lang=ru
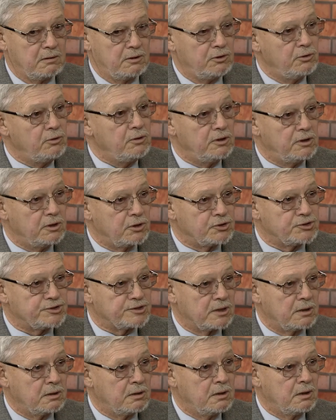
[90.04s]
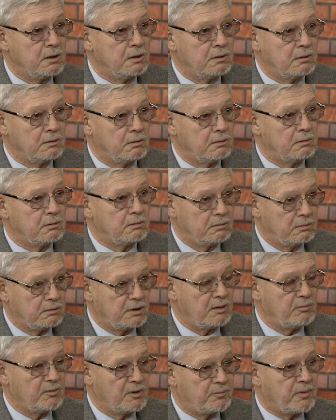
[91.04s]
юридически
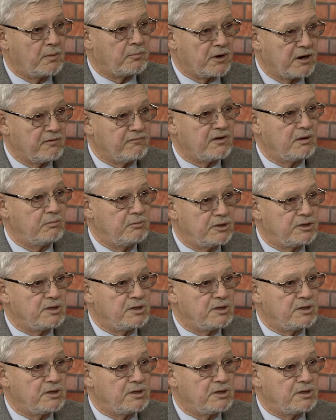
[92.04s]
теми поправками,